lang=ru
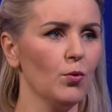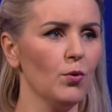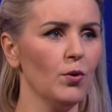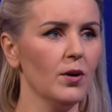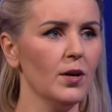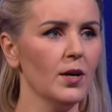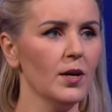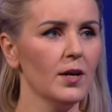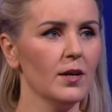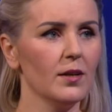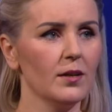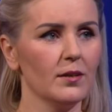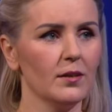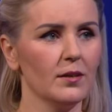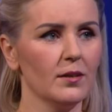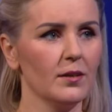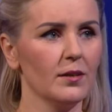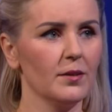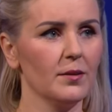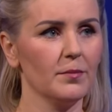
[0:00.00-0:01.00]
о
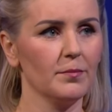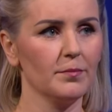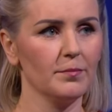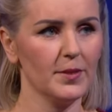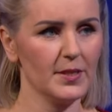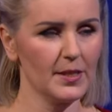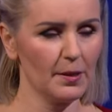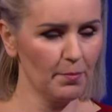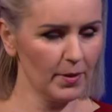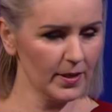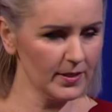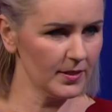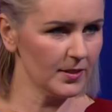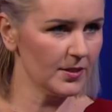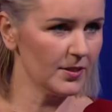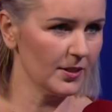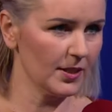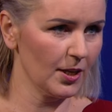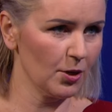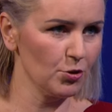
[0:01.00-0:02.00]
э,
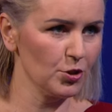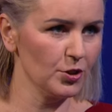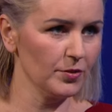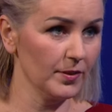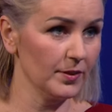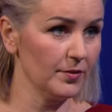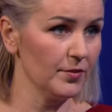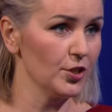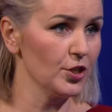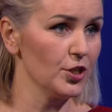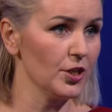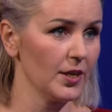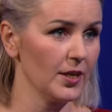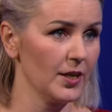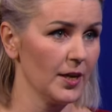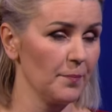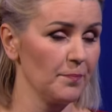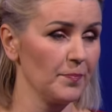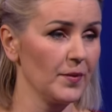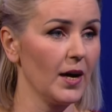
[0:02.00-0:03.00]
безопасности дорожного
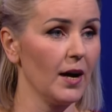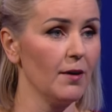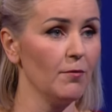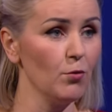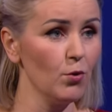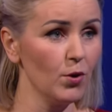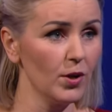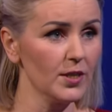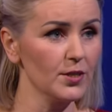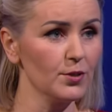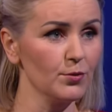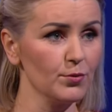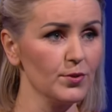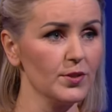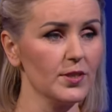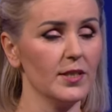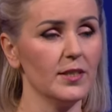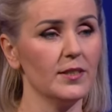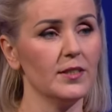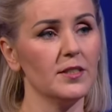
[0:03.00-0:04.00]
движения. Кого
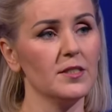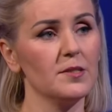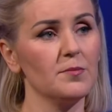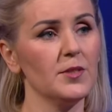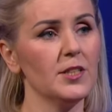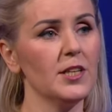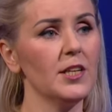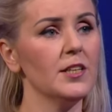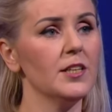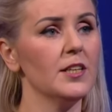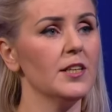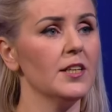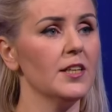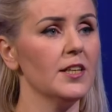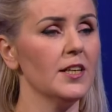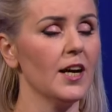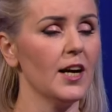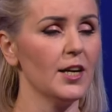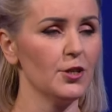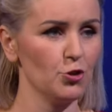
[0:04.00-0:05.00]
коснутся эти изменения
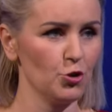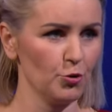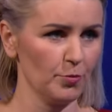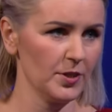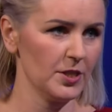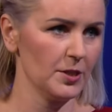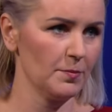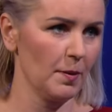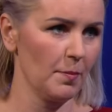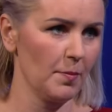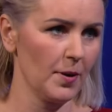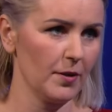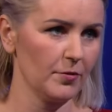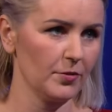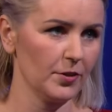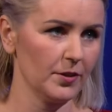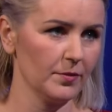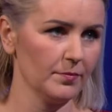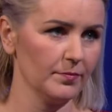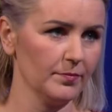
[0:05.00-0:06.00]
и о чем эти
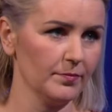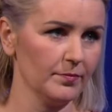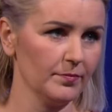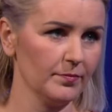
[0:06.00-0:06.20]
поправки?